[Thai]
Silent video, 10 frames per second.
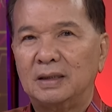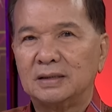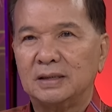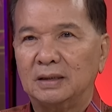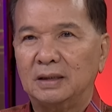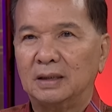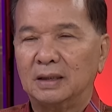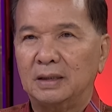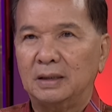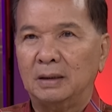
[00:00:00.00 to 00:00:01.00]
ท่านทักษิณนี่
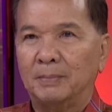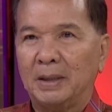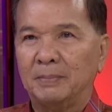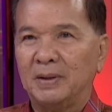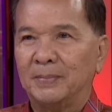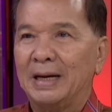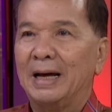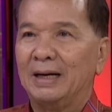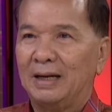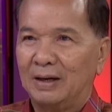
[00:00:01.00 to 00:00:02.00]
คดีมันมีมา
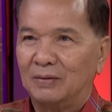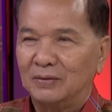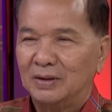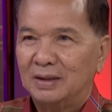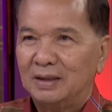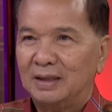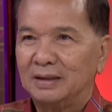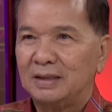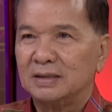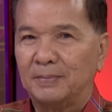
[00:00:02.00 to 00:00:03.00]
นานแล้ว
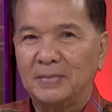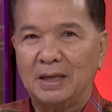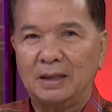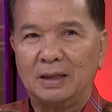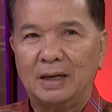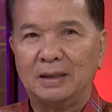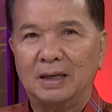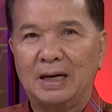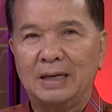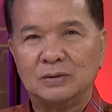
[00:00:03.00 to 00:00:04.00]
และที่สำคัญอั
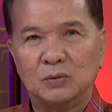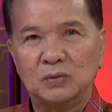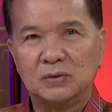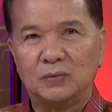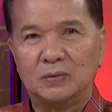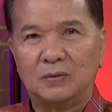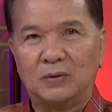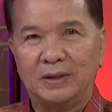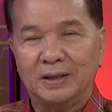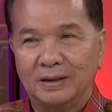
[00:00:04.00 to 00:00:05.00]
ยการสูงสุด
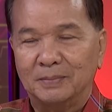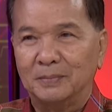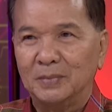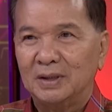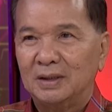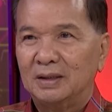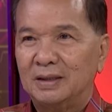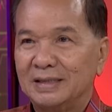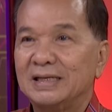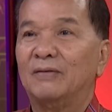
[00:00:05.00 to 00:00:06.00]
คนเดิม
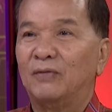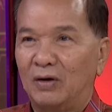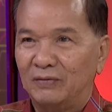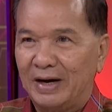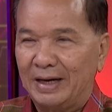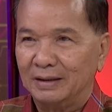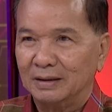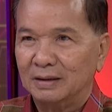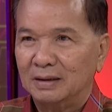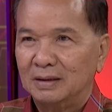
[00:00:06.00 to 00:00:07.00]
ได้สั่งฟ้องไว้
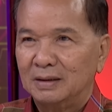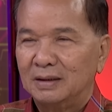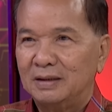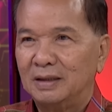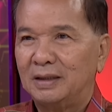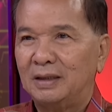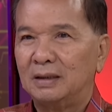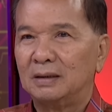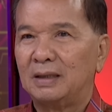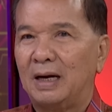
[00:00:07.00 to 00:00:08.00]
เรื่องนี้
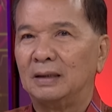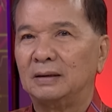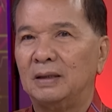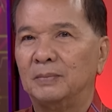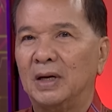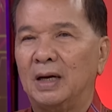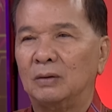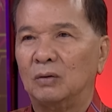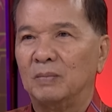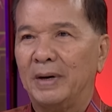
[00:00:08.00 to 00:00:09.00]
ทางทีมงา
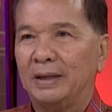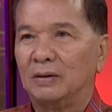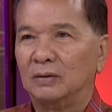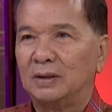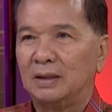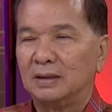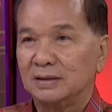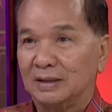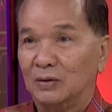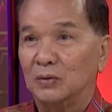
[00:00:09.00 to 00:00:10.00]
นกฎหมายของท่านทั
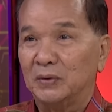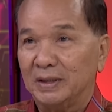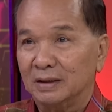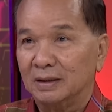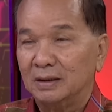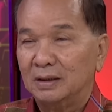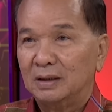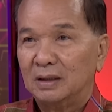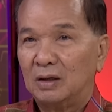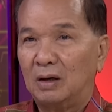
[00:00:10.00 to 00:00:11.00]
กษิณก็รู้ดี
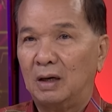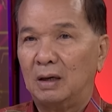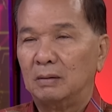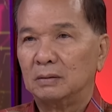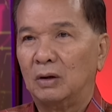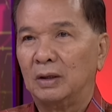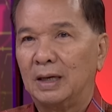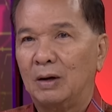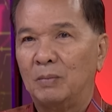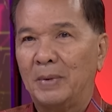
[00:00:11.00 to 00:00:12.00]
ก็ตอน
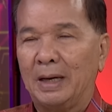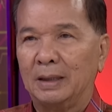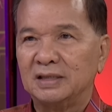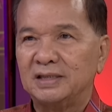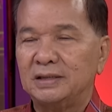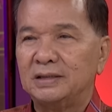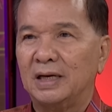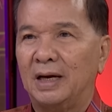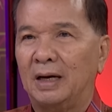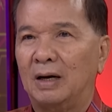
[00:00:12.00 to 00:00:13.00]
เข้ามาก็ชี้
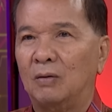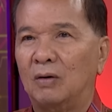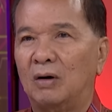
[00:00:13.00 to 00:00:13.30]
แจงเอา